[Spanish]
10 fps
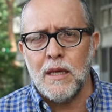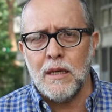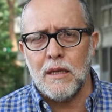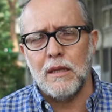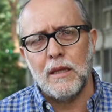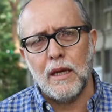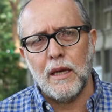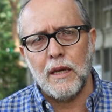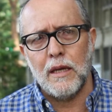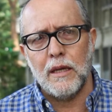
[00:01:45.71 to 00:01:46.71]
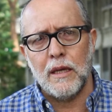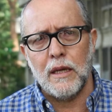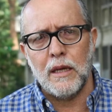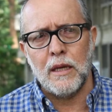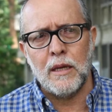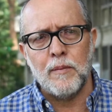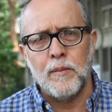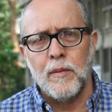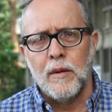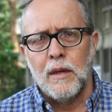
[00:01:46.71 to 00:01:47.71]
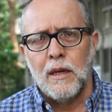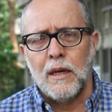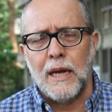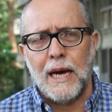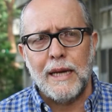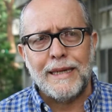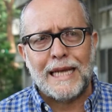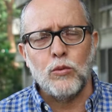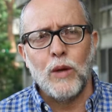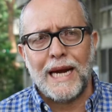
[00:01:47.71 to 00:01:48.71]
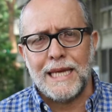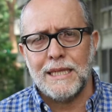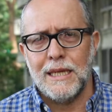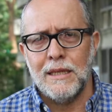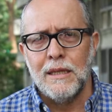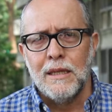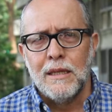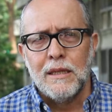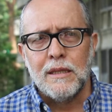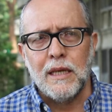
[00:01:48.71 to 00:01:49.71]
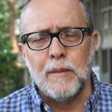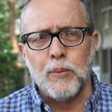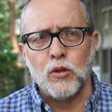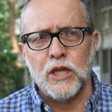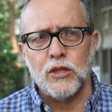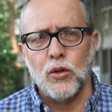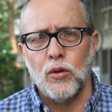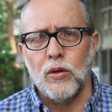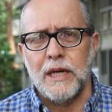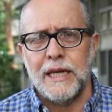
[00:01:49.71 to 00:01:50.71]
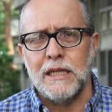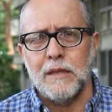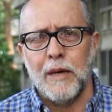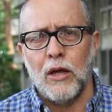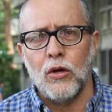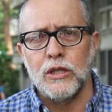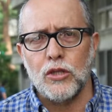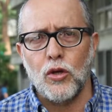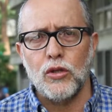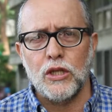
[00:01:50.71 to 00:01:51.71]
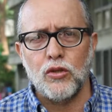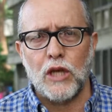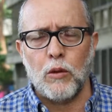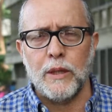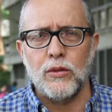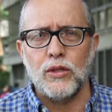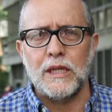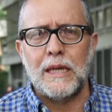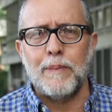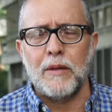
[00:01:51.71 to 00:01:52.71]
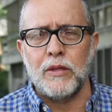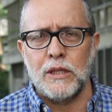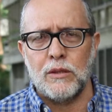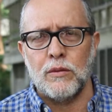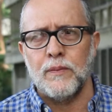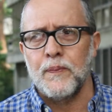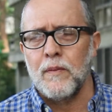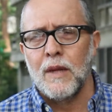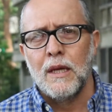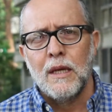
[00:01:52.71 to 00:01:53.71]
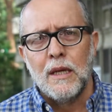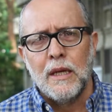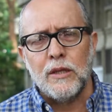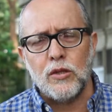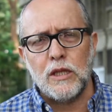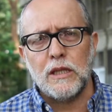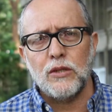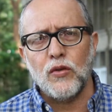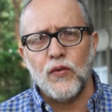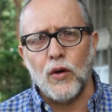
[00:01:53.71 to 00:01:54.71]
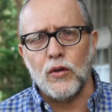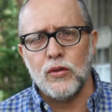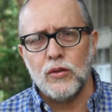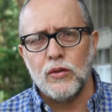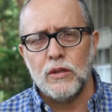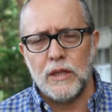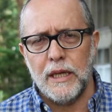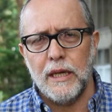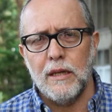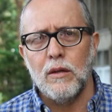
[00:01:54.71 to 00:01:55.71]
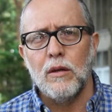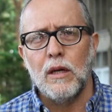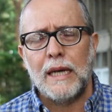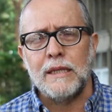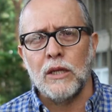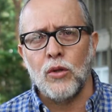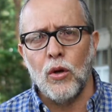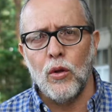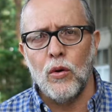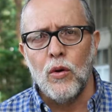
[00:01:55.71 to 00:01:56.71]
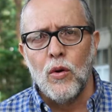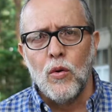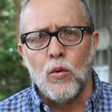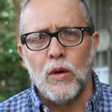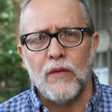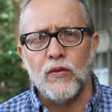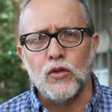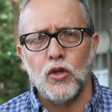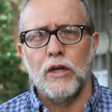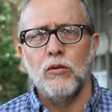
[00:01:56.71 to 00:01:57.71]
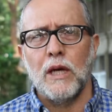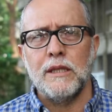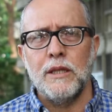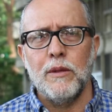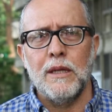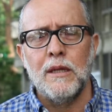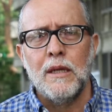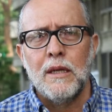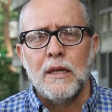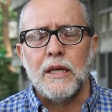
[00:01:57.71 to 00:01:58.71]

y de eh, la naturaleza del proceso legitimador de todos estos acuerdos que es el plebiscito. Entonces estos foros tienen ante todo una función educativa